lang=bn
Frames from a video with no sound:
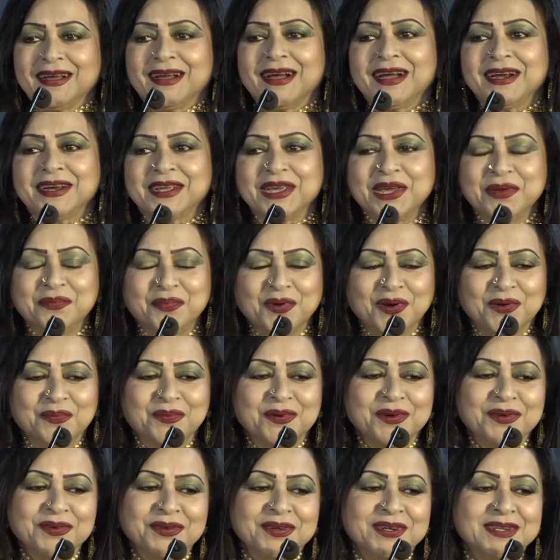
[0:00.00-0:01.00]
আর কি
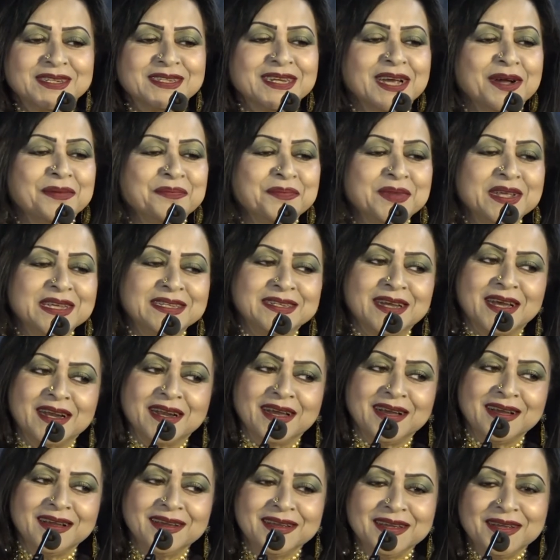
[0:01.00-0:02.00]
বলবো সামনে
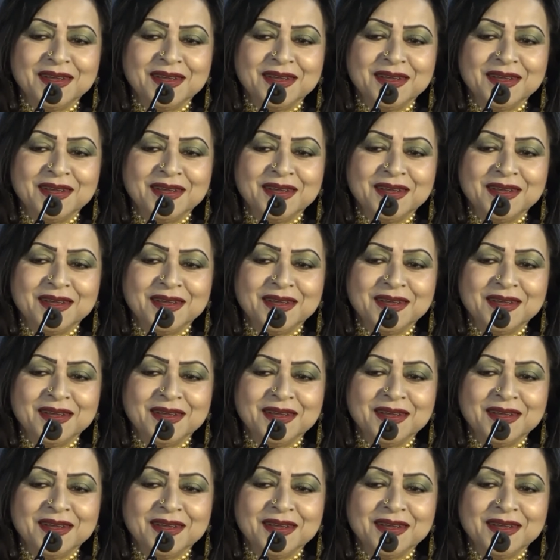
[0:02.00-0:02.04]
যারা